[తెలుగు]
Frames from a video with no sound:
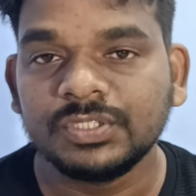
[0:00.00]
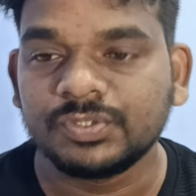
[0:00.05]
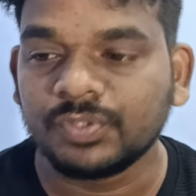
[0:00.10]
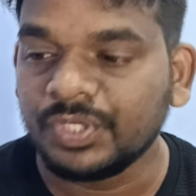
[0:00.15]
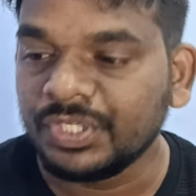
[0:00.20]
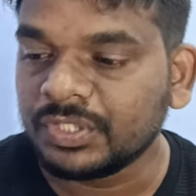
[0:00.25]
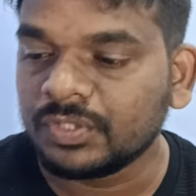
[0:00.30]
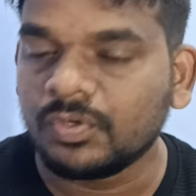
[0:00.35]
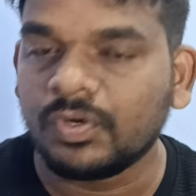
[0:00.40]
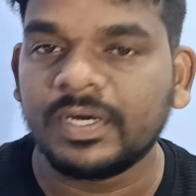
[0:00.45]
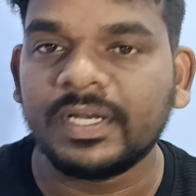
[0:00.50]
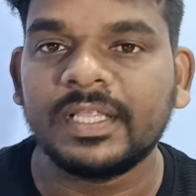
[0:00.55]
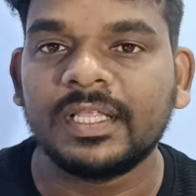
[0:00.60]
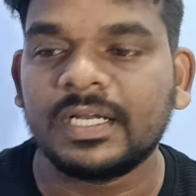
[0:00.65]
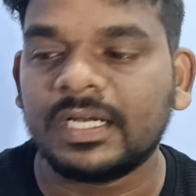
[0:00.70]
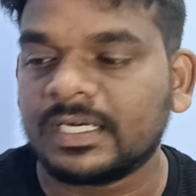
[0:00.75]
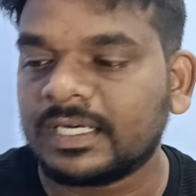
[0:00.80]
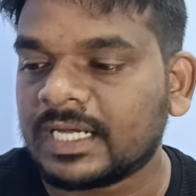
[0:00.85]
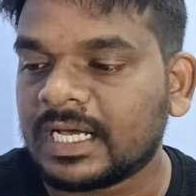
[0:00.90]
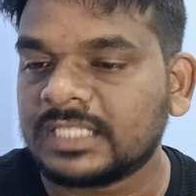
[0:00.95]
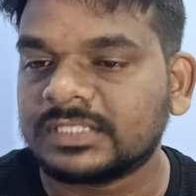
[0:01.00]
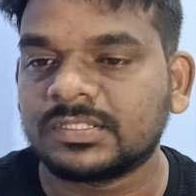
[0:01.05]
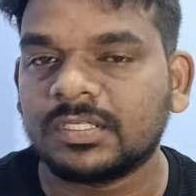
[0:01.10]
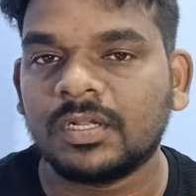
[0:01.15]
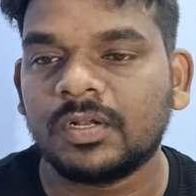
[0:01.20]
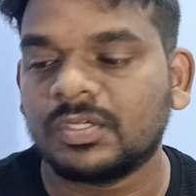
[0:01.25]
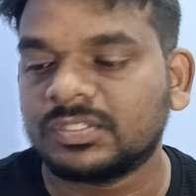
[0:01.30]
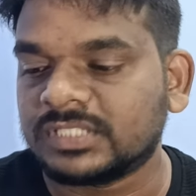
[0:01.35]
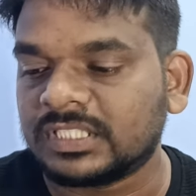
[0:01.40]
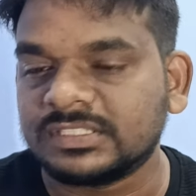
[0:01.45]
సో ఇంకోటి ఏదైనా
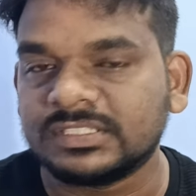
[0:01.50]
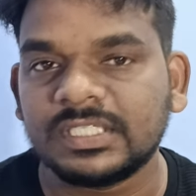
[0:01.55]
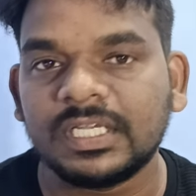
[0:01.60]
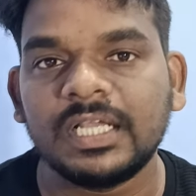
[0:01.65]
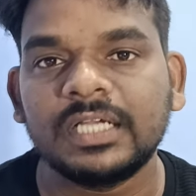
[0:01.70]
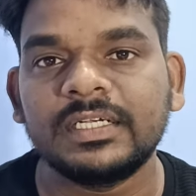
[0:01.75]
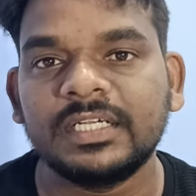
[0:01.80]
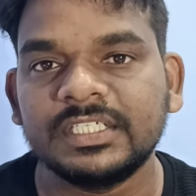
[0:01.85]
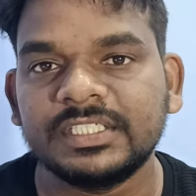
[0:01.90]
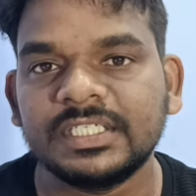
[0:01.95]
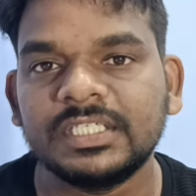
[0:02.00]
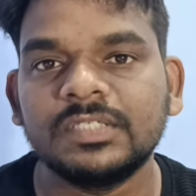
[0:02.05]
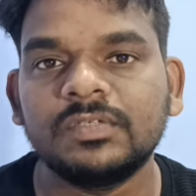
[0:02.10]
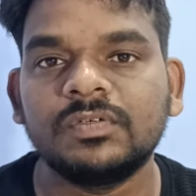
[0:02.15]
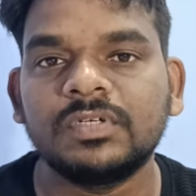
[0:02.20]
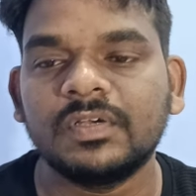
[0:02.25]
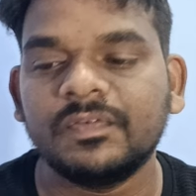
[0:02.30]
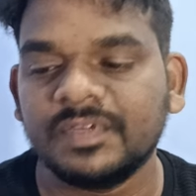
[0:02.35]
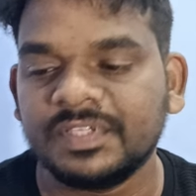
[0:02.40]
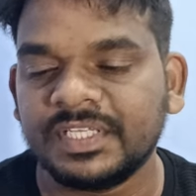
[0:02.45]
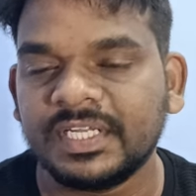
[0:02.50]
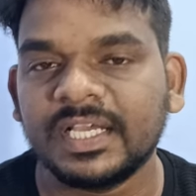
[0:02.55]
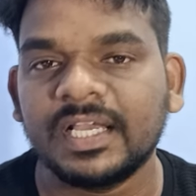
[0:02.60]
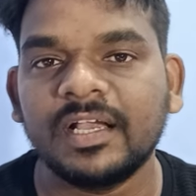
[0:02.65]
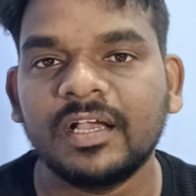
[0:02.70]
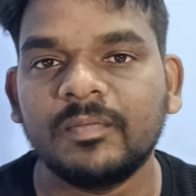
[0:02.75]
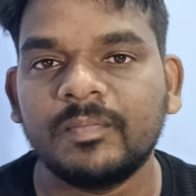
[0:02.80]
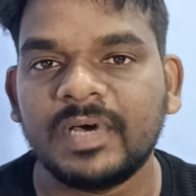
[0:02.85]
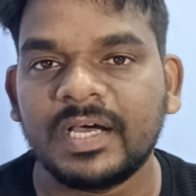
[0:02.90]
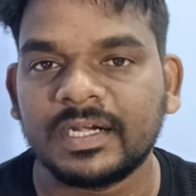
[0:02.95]
టాస్క్లలో సంచాలక డిసిషన్ కూడా
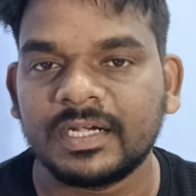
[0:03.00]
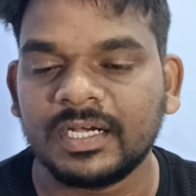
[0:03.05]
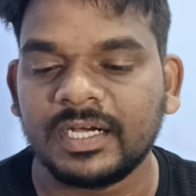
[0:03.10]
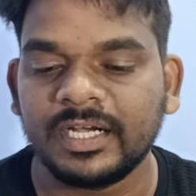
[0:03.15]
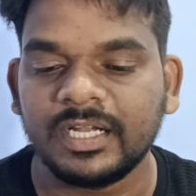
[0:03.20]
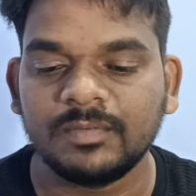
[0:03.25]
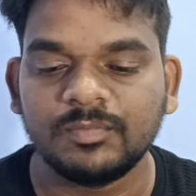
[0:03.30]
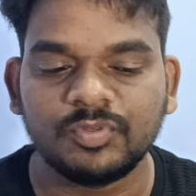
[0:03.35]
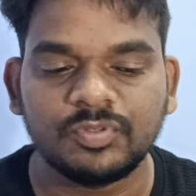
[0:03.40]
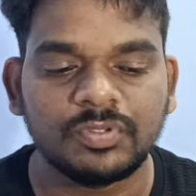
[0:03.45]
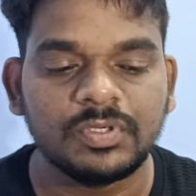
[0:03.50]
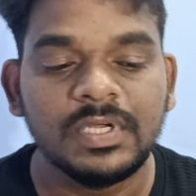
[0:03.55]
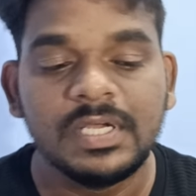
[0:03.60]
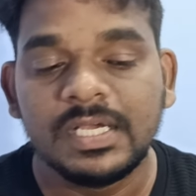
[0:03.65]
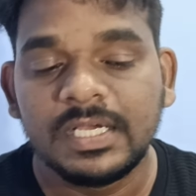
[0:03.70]
వ్యతిరేకంగా మాట్లాడడము